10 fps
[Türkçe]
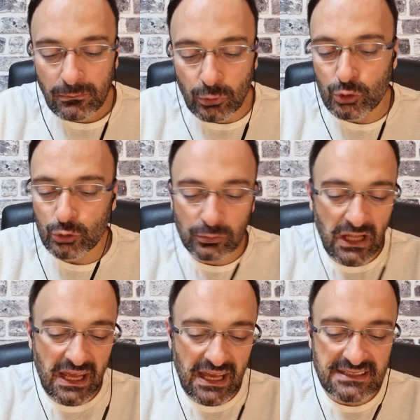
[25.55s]
Bu
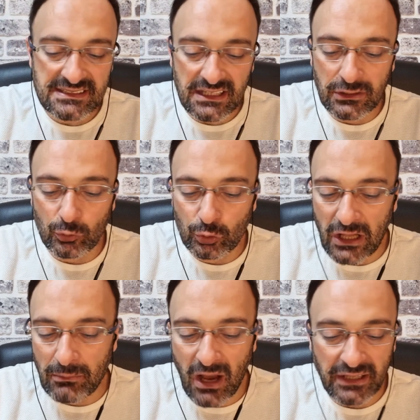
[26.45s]
cümle ekseri
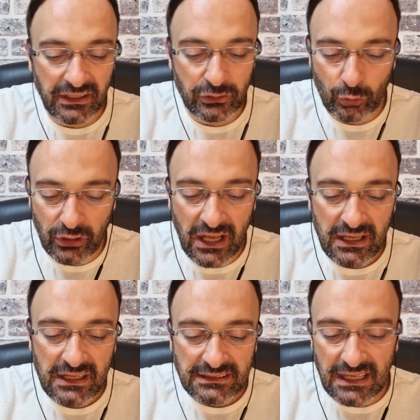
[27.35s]
ulemaya göre
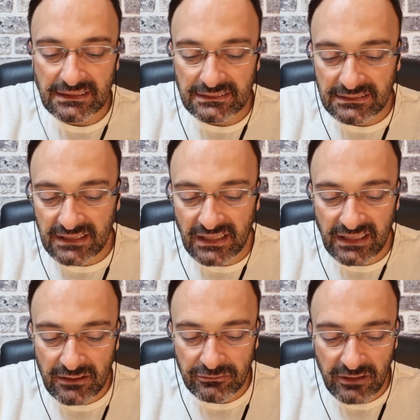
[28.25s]
kendinden
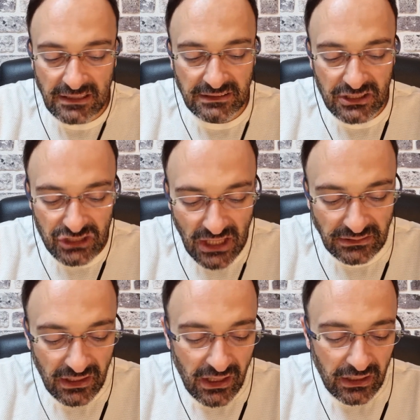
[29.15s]
evvel geçen